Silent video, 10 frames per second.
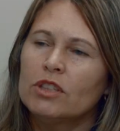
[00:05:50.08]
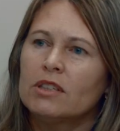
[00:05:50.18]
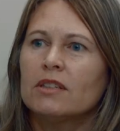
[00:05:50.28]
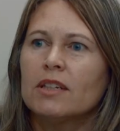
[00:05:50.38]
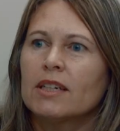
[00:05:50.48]
de
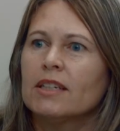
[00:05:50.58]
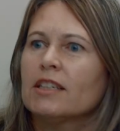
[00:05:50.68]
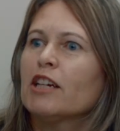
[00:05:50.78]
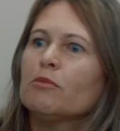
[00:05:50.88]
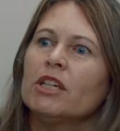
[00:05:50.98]
atender a
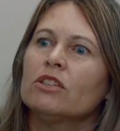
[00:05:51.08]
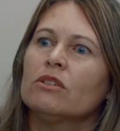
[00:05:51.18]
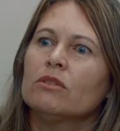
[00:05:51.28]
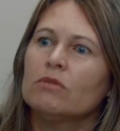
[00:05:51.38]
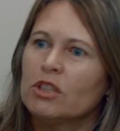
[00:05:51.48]
clínica
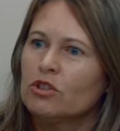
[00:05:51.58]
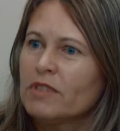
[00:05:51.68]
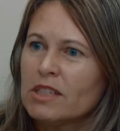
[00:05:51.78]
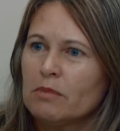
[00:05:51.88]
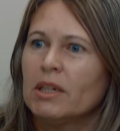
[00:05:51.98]
médica, não deixo
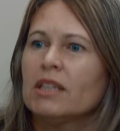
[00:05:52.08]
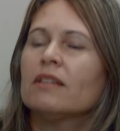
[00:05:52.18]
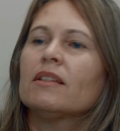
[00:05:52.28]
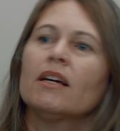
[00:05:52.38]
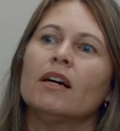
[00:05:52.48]
de fazer
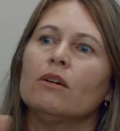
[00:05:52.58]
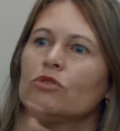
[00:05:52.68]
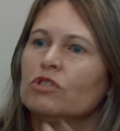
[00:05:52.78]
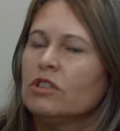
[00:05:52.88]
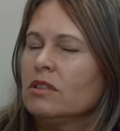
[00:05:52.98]
pré-natal,
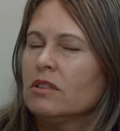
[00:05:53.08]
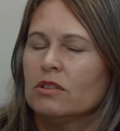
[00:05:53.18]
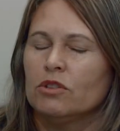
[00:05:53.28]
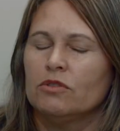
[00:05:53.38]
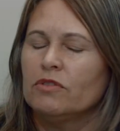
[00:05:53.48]
de,
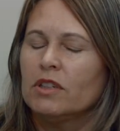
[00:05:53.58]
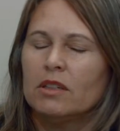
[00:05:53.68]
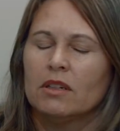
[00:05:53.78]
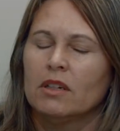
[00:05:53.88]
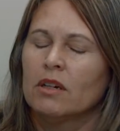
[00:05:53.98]
de
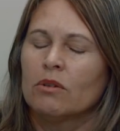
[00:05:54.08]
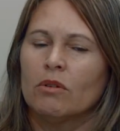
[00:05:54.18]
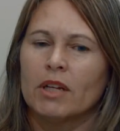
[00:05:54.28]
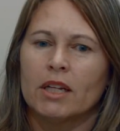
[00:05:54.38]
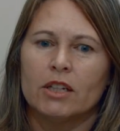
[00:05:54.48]
ver
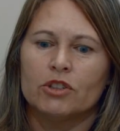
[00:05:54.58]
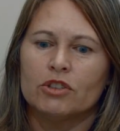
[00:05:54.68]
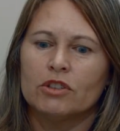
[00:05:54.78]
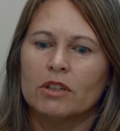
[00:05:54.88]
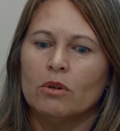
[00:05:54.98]
qualquer
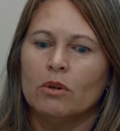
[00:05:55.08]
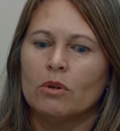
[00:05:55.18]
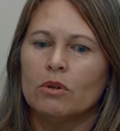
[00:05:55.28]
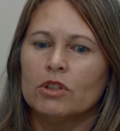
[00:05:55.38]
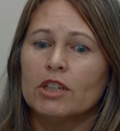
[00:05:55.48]
queixa
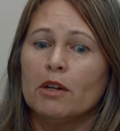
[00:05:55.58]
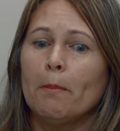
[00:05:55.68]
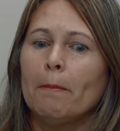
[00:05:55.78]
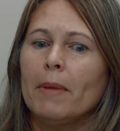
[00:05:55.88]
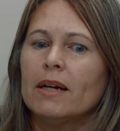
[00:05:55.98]
ginecológica,
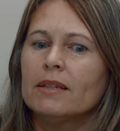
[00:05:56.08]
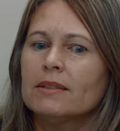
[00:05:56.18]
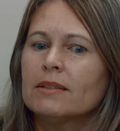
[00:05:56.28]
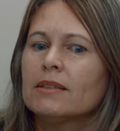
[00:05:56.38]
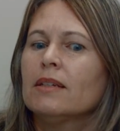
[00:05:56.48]

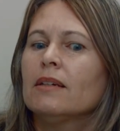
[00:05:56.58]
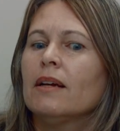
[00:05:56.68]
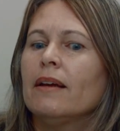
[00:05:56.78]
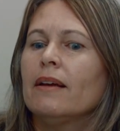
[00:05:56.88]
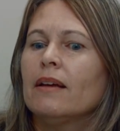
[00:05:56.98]
mas
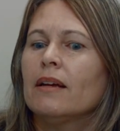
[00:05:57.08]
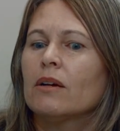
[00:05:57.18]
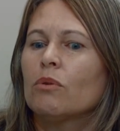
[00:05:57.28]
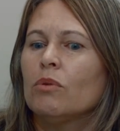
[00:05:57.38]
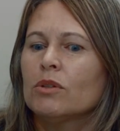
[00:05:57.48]
é,
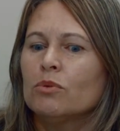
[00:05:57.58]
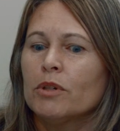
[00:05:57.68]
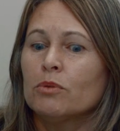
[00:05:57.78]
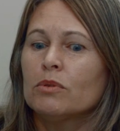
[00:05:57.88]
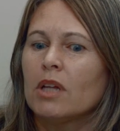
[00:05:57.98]

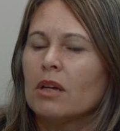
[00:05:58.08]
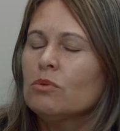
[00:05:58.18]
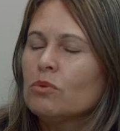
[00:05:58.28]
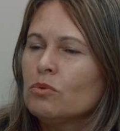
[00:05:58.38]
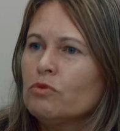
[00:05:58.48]
quando eu
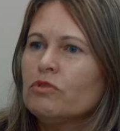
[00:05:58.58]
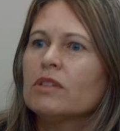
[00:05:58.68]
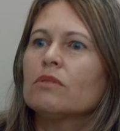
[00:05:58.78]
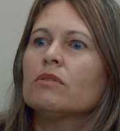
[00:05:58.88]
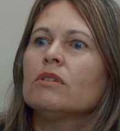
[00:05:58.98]
tenho
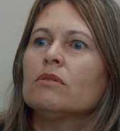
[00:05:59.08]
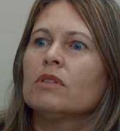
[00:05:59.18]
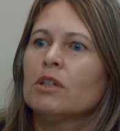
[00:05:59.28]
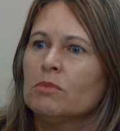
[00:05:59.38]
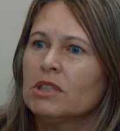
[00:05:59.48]
dúvida, quando eu
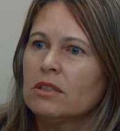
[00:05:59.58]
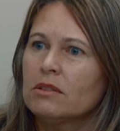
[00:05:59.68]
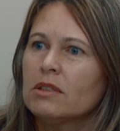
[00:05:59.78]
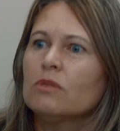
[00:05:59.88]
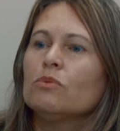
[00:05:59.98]
não me
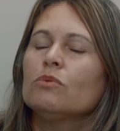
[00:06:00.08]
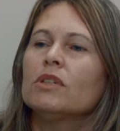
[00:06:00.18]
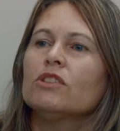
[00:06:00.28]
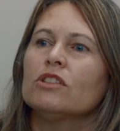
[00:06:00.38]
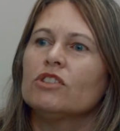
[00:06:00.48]
sinto
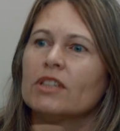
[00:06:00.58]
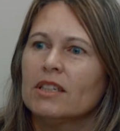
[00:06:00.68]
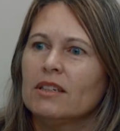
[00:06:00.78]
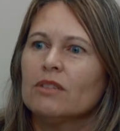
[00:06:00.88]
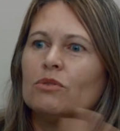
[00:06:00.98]
segura, a gente
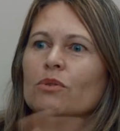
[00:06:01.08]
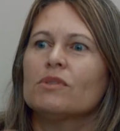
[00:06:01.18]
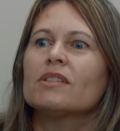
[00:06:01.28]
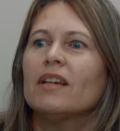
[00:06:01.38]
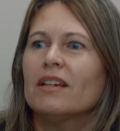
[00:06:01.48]
aqui dentro
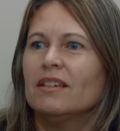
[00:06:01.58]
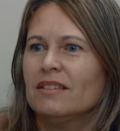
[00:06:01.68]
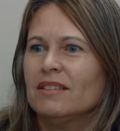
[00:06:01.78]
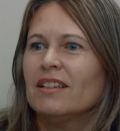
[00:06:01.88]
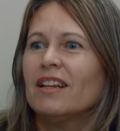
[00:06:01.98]

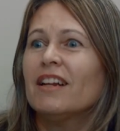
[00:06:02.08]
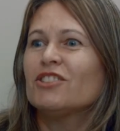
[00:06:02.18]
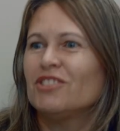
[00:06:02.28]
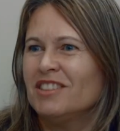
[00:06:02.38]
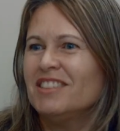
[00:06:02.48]
consegue
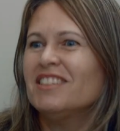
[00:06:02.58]
interagir